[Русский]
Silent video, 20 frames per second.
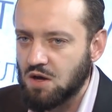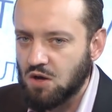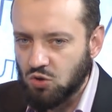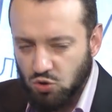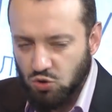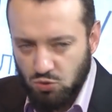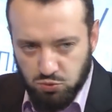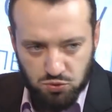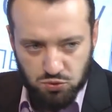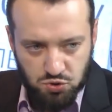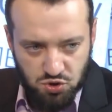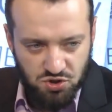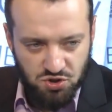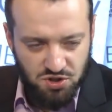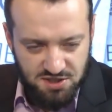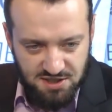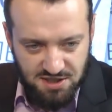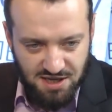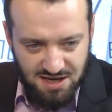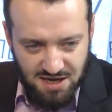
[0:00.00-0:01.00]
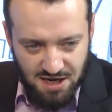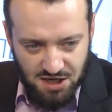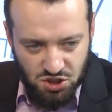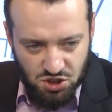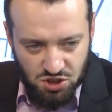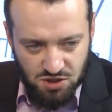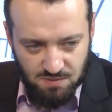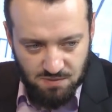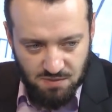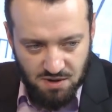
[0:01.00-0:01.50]
Но будучи
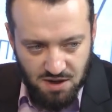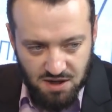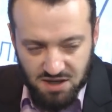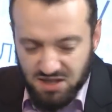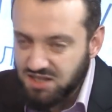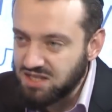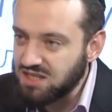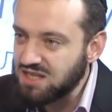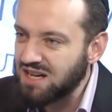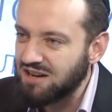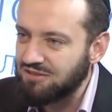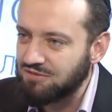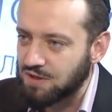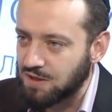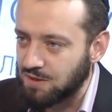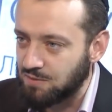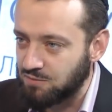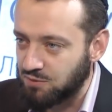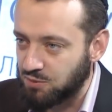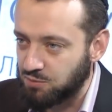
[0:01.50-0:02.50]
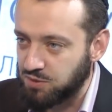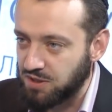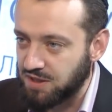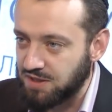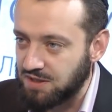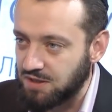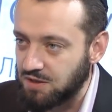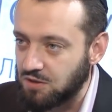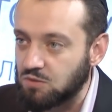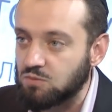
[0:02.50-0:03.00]
настоящим дьяволом во
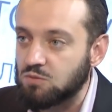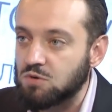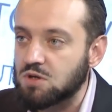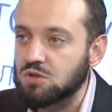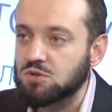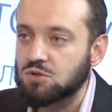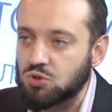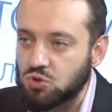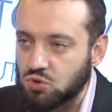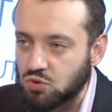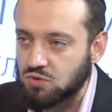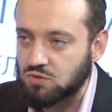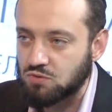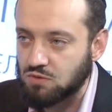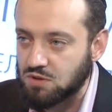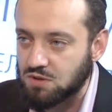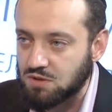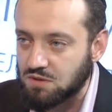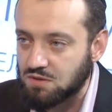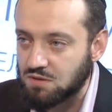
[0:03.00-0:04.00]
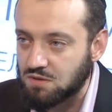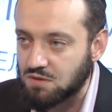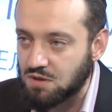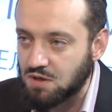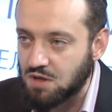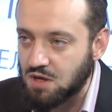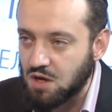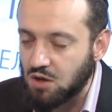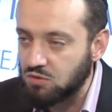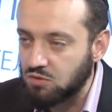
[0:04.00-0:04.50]
плоти, он мог это чувствовать.
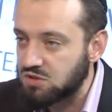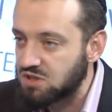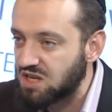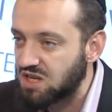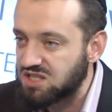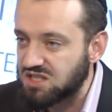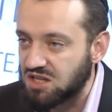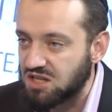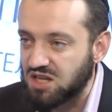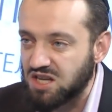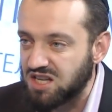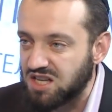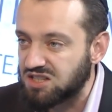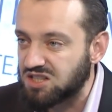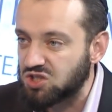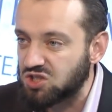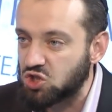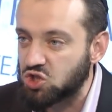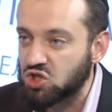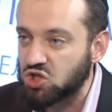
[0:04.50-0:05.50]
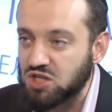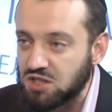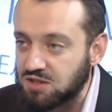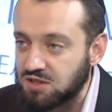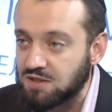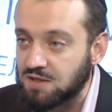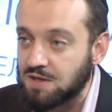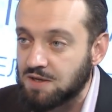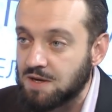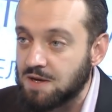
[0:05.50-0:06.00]
Он сказал, этот жид
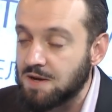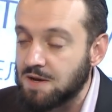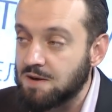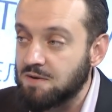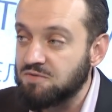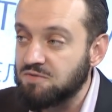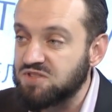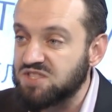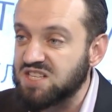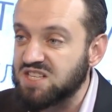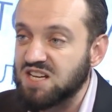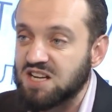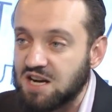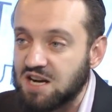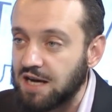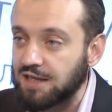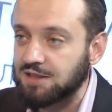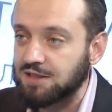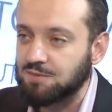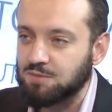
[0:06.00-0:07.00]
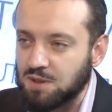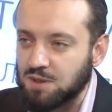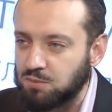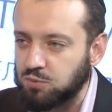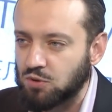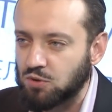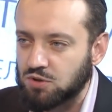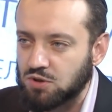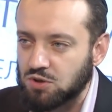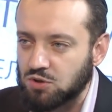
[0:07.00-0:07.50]
все карты мне
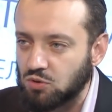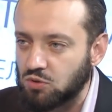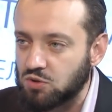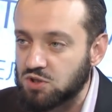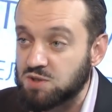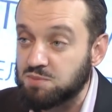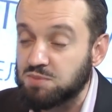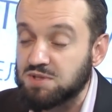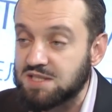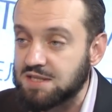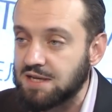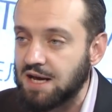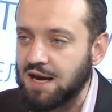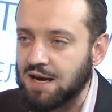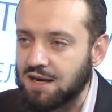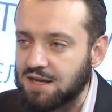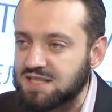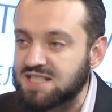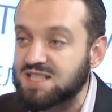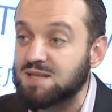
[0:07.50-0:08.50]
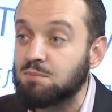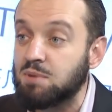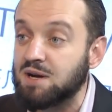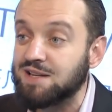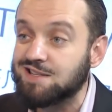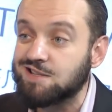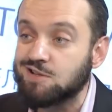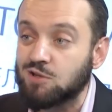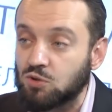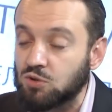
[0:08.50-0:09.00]
портит. Он специально
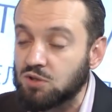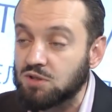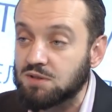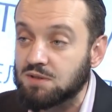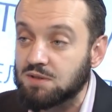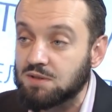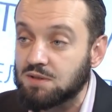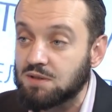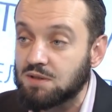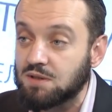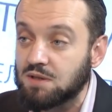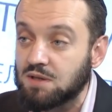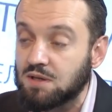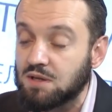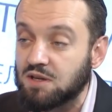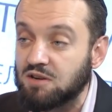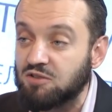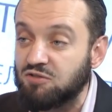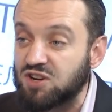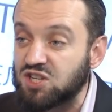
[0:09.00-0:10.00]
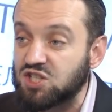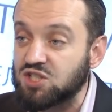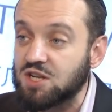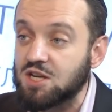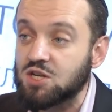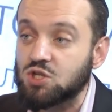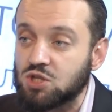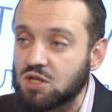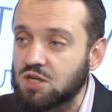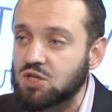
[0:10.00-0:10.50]
саботирует
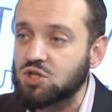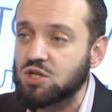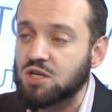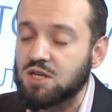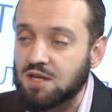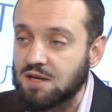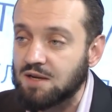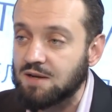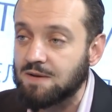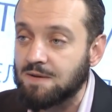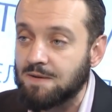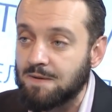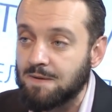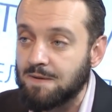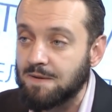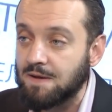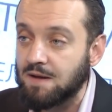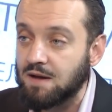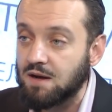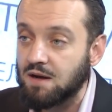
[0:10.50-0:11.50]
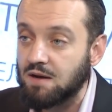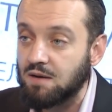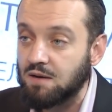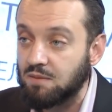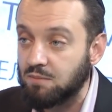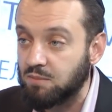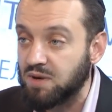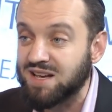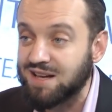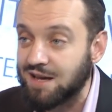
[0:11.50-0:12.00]
важнейшее решение
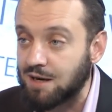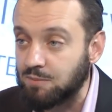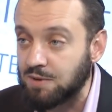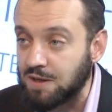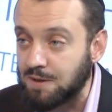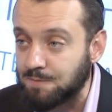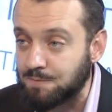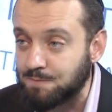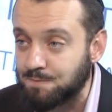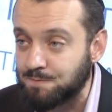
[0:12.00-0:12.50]
моей армии.